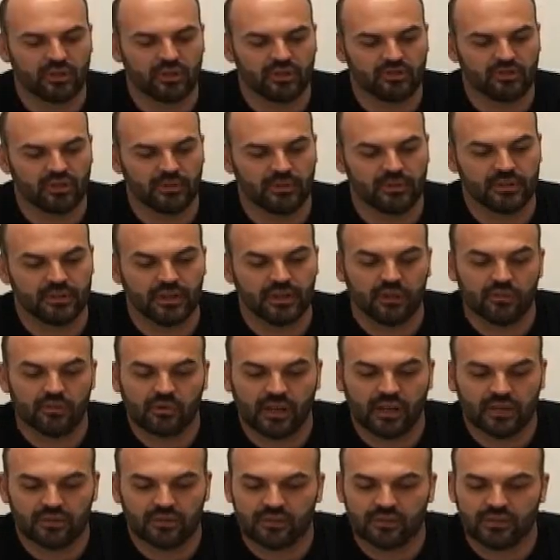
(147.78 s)
de los 15
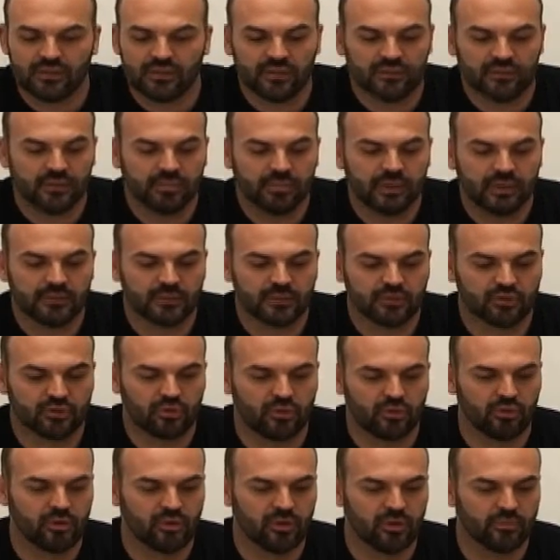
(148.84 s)
conocidos en todo el
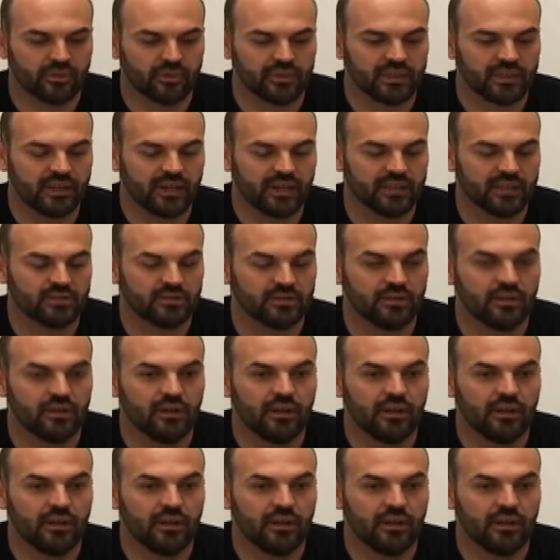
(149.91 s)
estado. Varios